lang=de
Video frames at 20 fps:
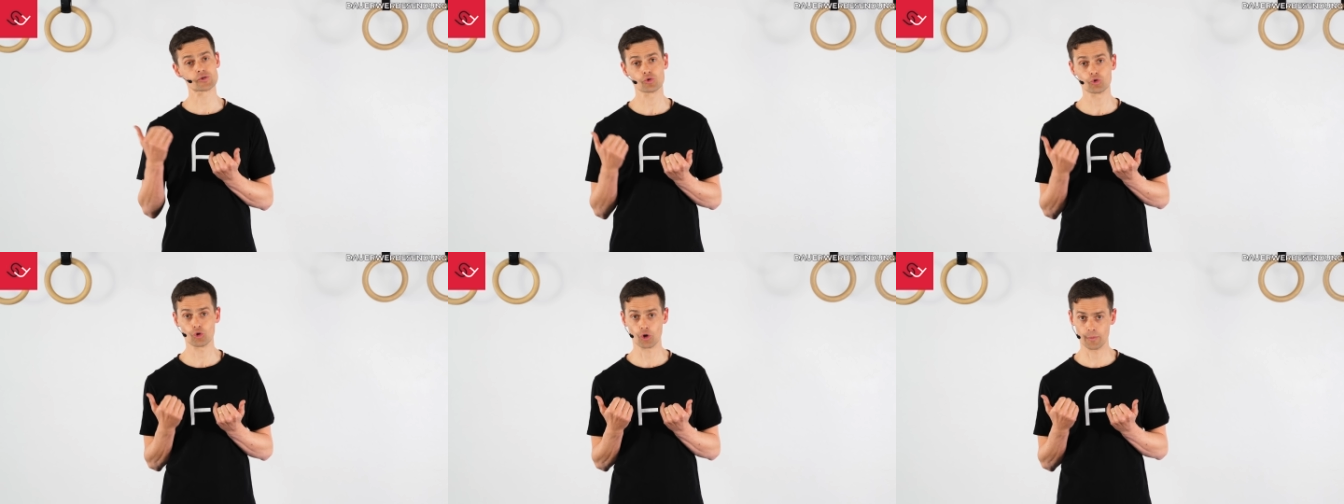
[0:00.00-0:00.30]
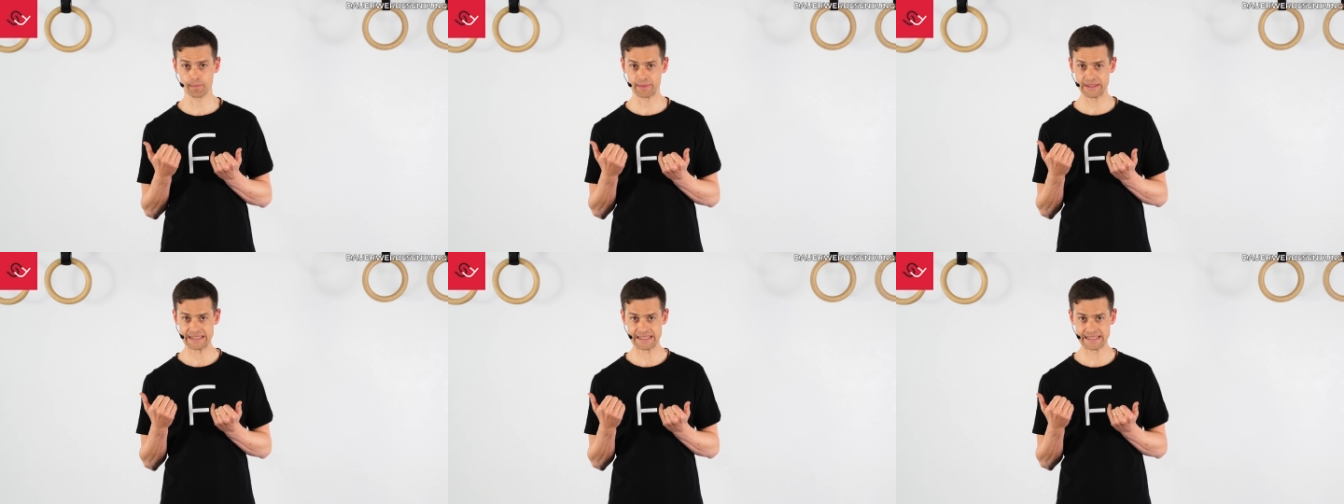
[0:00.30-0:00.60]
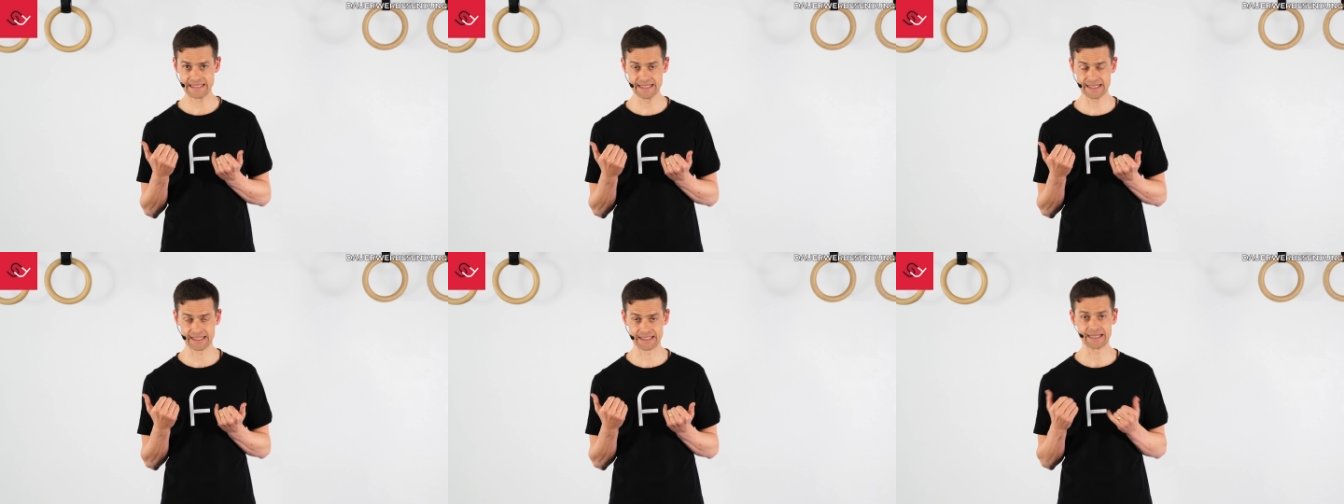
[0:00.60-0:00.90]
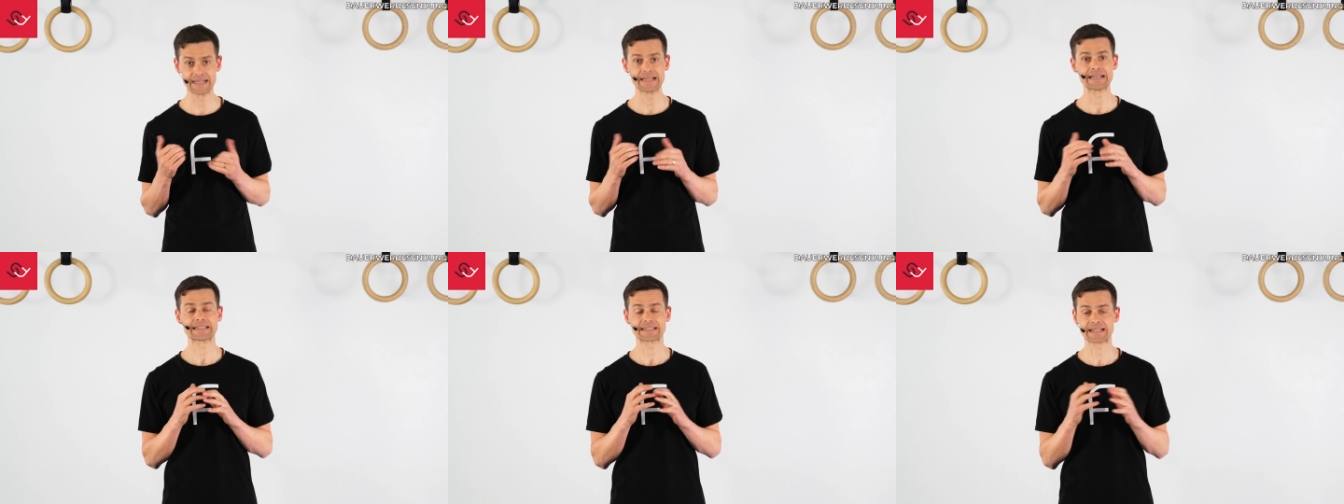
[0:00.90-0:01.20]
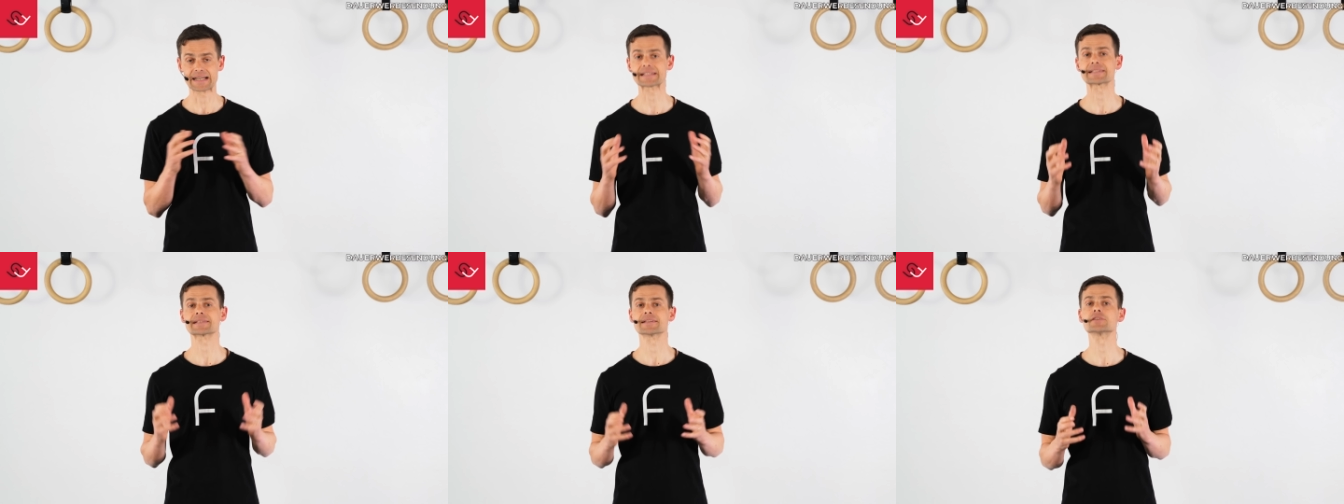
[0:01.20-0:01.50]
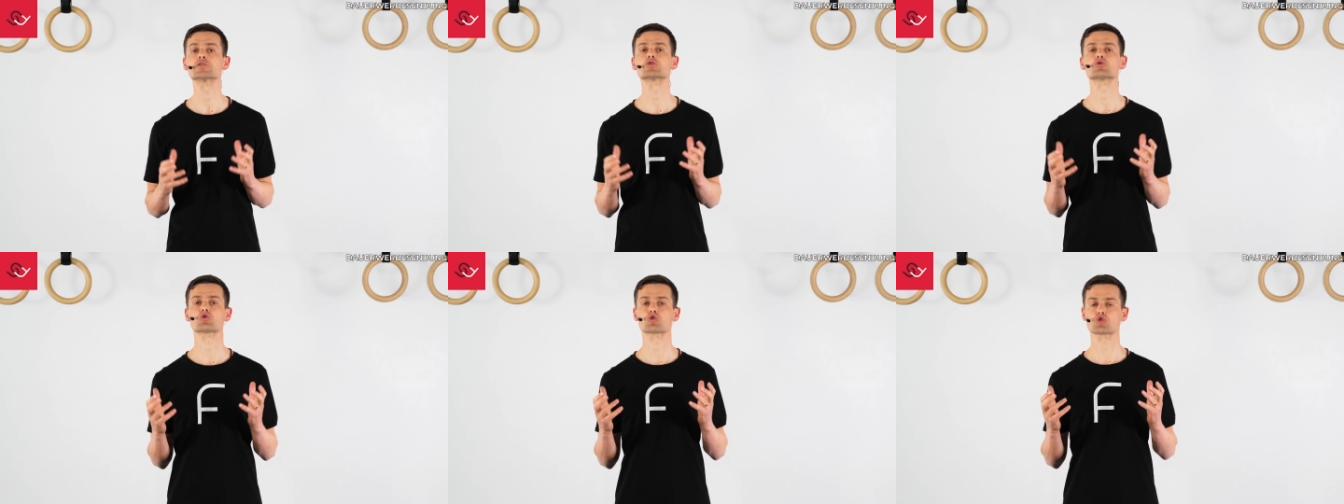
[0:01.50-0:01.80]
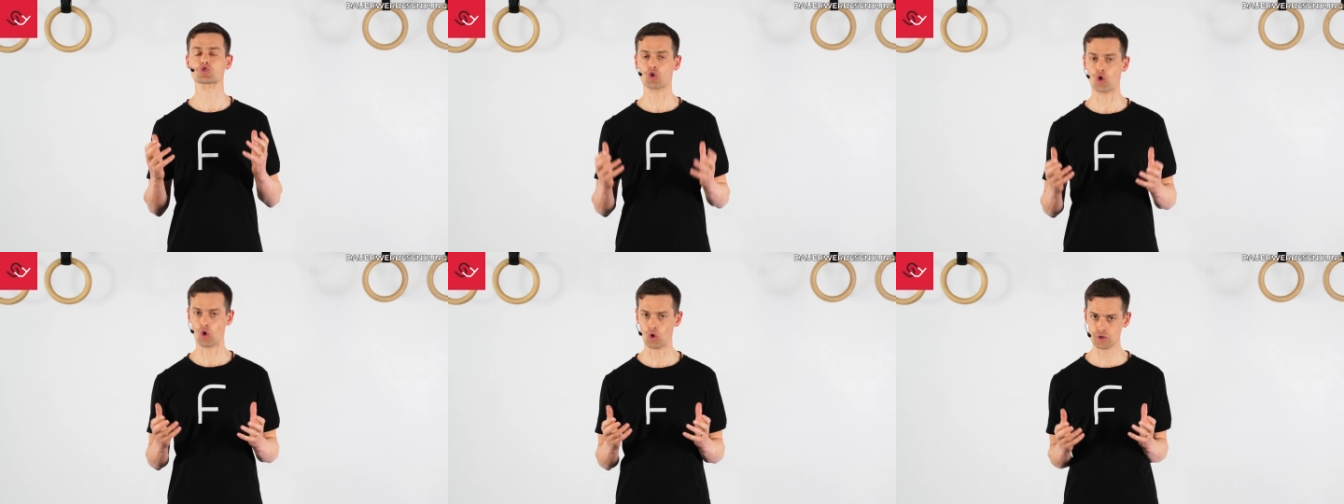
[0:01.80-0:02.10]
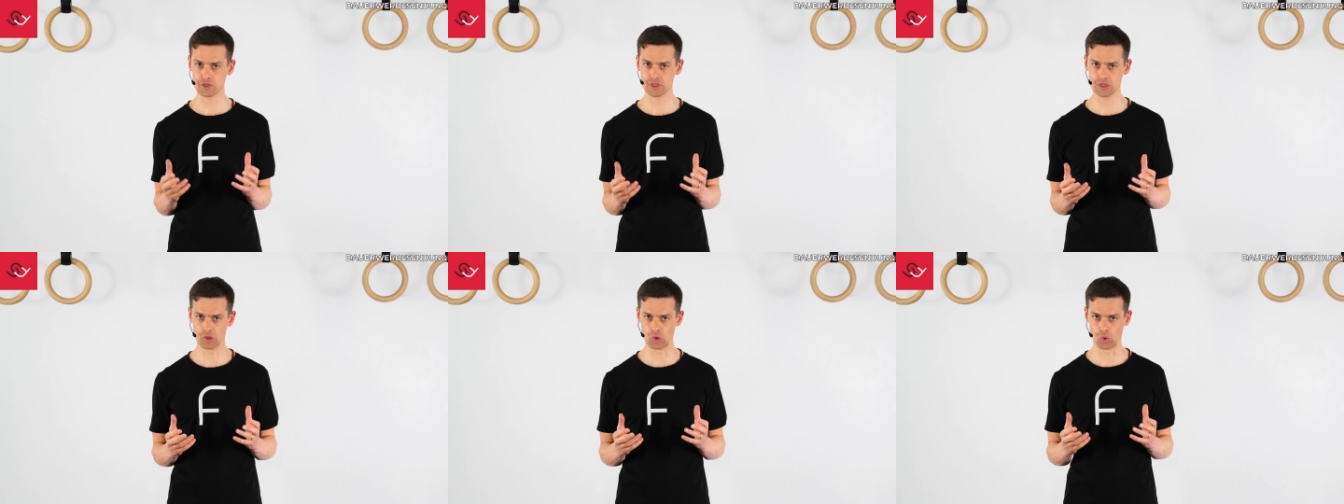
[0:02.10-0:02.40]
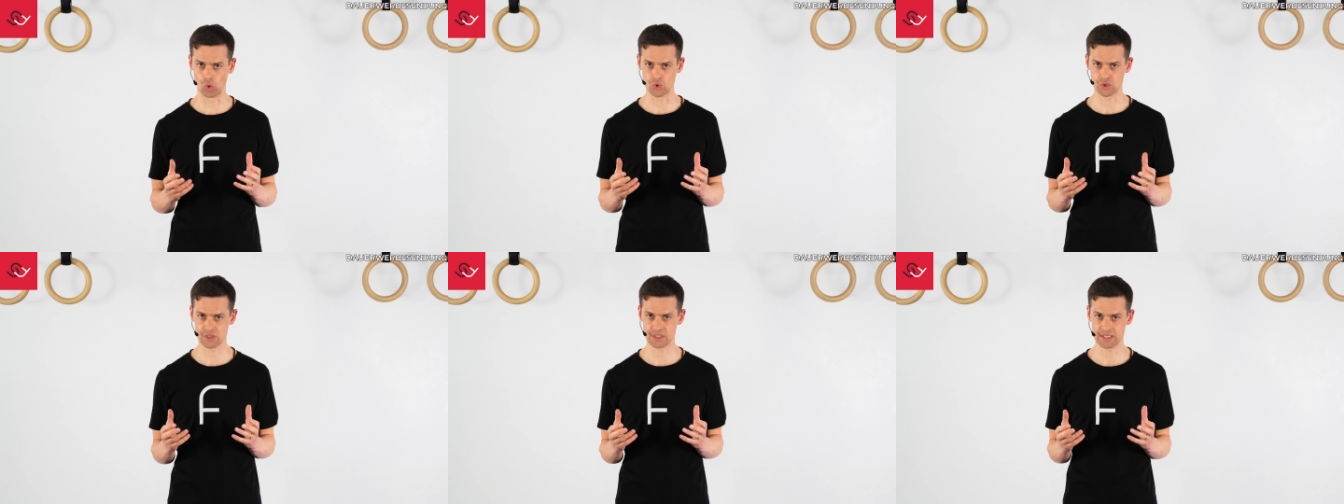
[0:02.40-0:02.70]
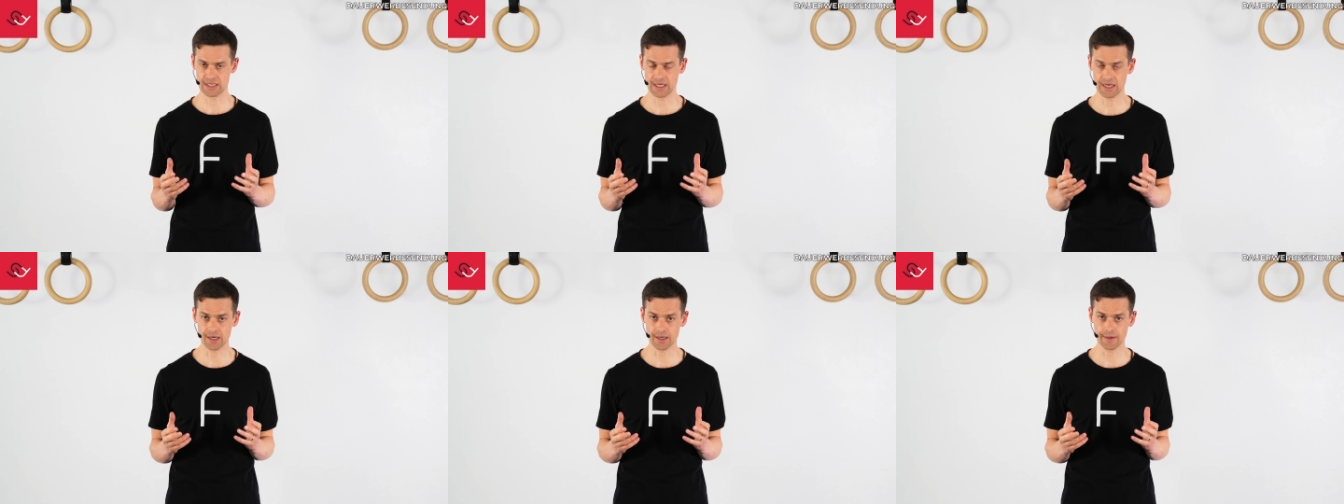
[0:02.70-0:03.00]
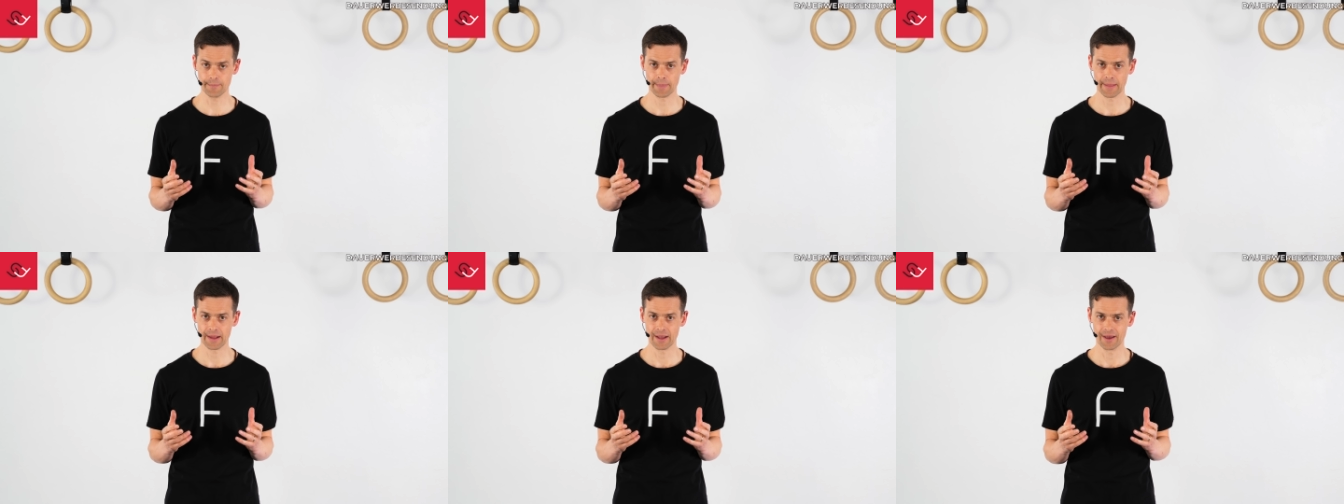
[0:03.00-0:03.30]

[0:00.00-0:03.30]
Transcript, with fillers: zu kompensieren? Das ist chancenlos. Ja?